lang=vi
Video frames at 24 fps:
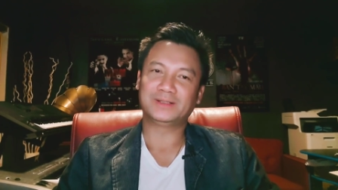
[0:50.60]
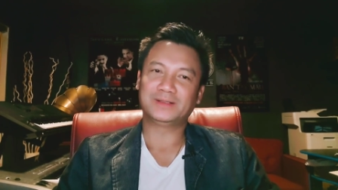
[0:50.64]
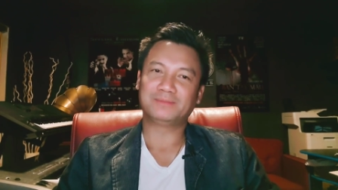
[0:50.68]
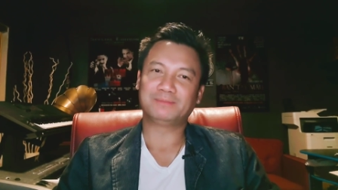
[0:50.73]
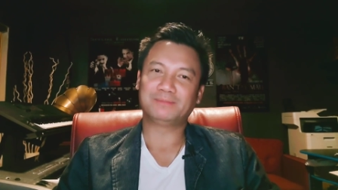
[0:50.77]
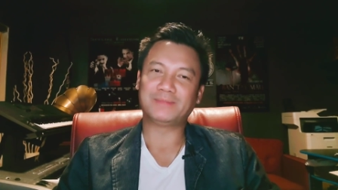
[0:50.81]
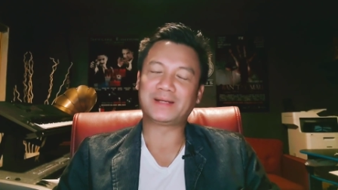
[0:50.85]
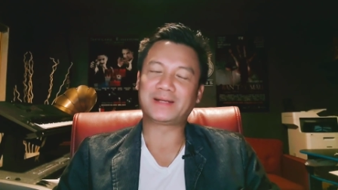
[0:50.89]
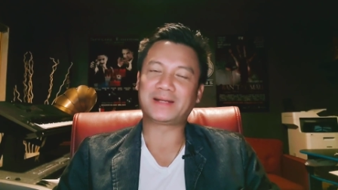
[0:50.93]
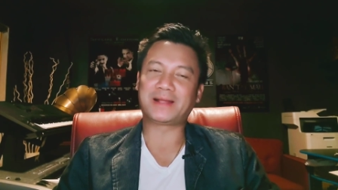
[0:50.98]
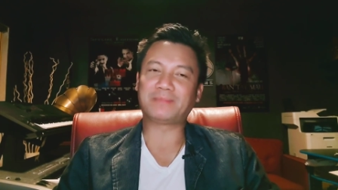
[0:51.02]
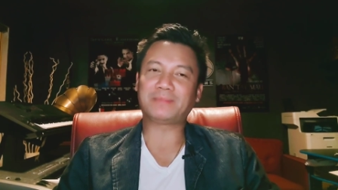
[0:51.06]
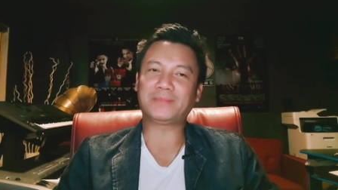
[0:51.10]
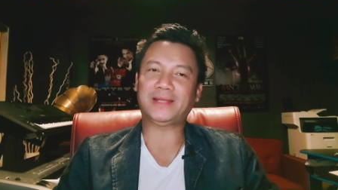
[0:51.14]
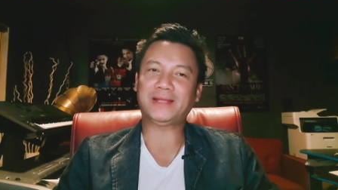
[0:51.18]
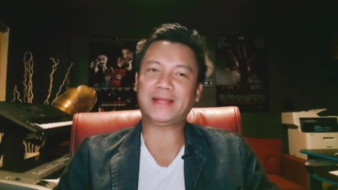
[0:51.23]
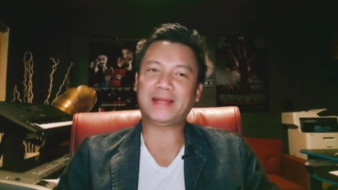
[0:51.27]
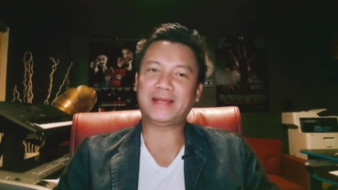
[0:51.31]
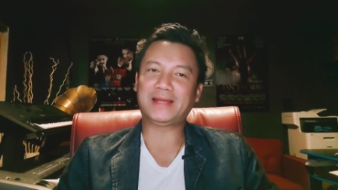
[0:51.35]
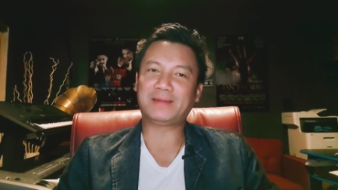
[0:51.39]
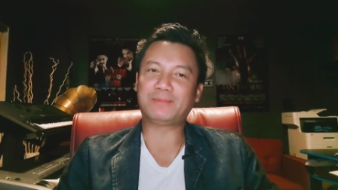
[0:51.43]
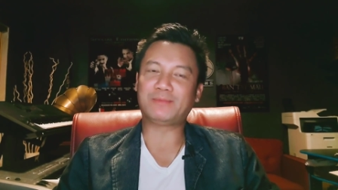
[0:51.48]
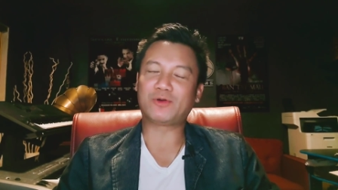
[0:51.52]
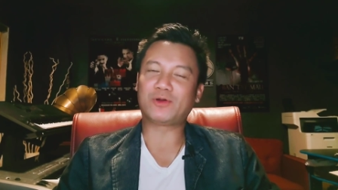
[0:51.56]
mình cảm thấy
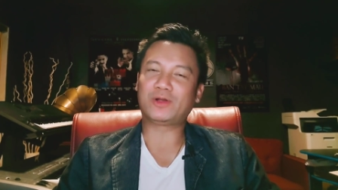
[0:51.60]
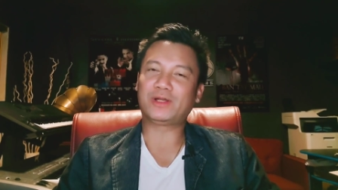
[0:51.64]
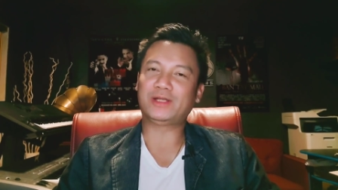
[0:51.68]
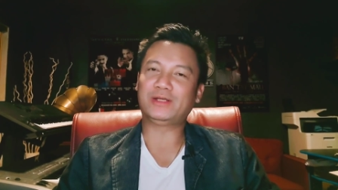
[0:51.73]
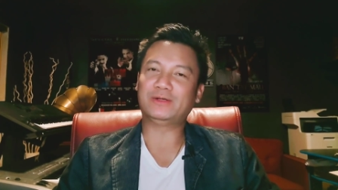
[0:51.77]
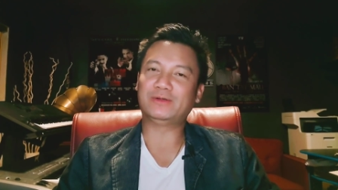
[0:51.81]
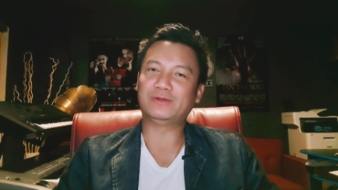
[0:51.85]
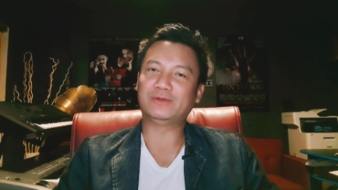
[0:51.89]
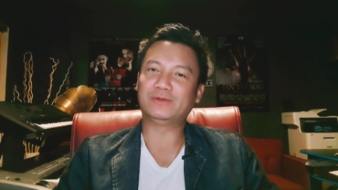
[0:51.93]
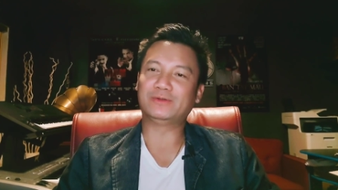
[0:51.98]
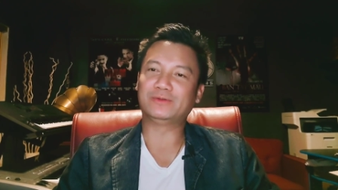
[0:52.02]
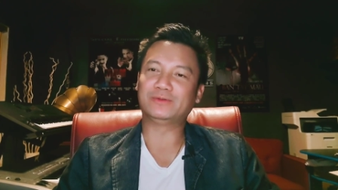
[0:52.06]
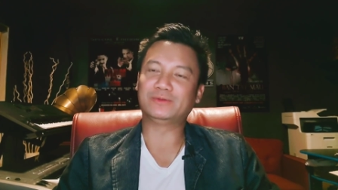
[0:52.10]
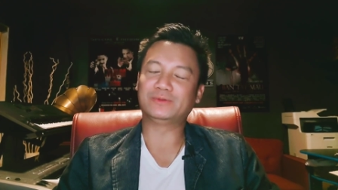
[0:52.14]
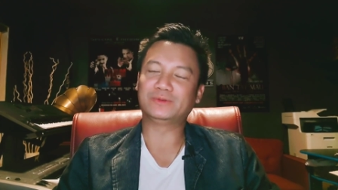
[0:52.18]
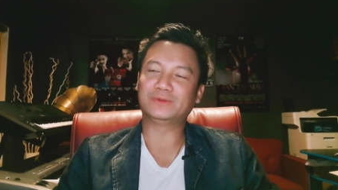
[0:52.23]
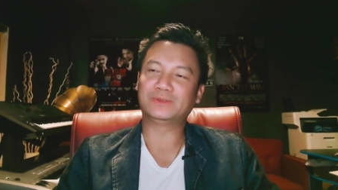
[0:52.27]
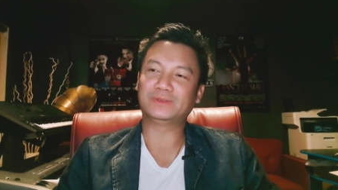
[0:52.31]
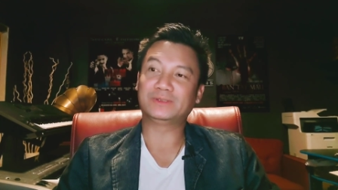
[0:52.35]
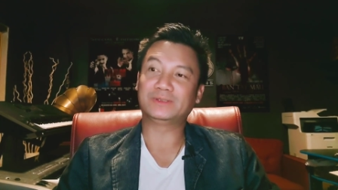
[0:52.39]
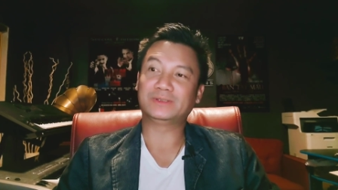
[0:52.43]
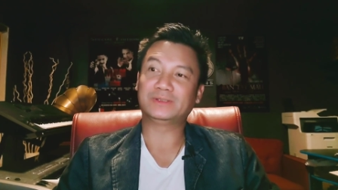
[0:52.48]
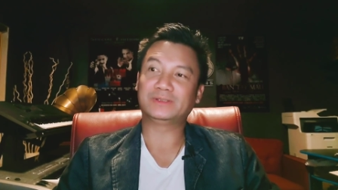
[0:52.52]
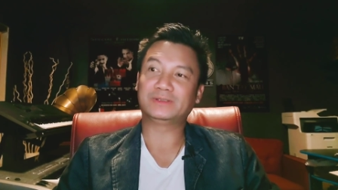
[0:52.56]
đây là một cái điều
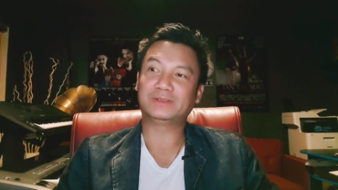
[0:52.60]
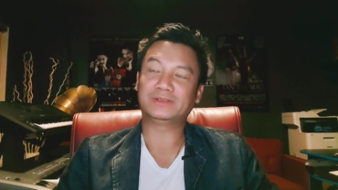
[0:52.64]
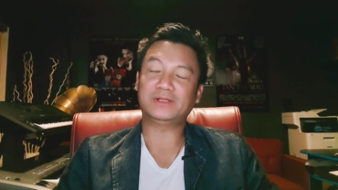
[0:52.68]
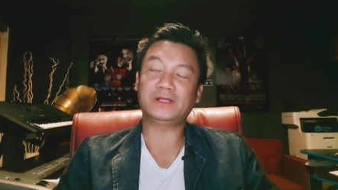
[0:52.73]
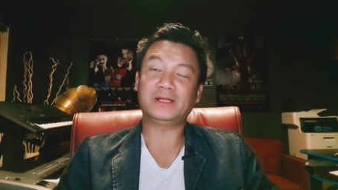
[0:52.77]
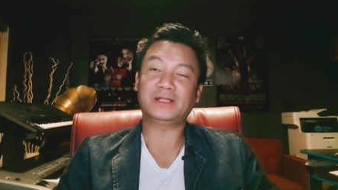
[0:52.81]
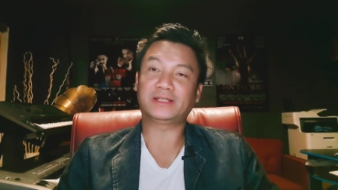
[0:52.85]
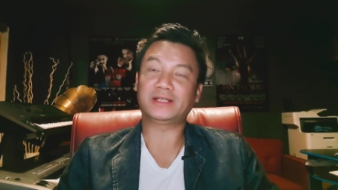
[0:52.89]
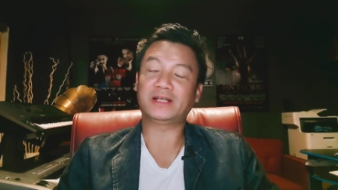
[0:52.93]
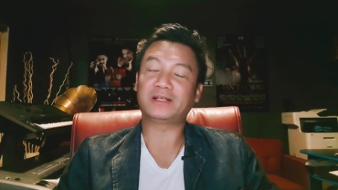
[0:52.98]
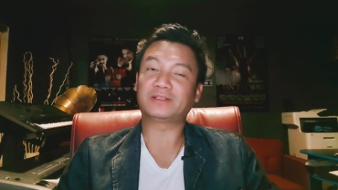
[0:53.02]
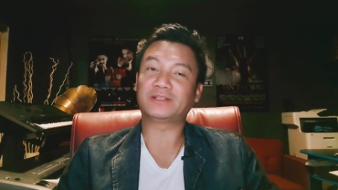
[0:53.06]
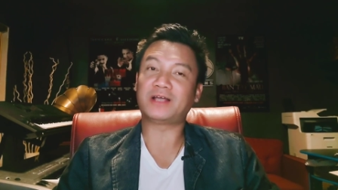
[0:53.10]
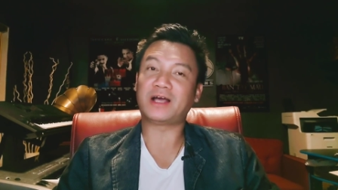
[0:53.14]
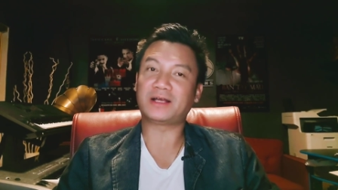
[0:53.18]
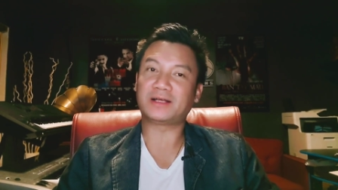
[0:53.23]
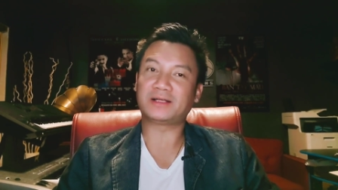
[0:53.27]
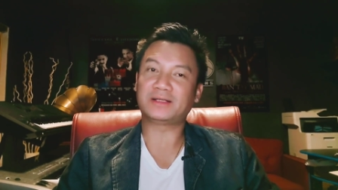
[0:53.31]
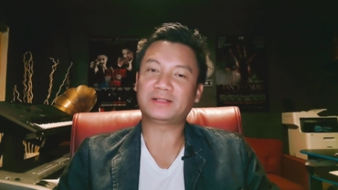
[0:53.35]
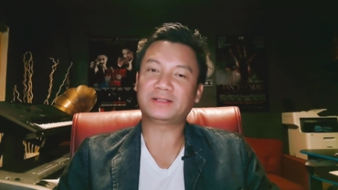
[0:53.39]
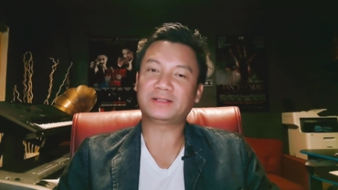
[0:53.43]
rất là chân thật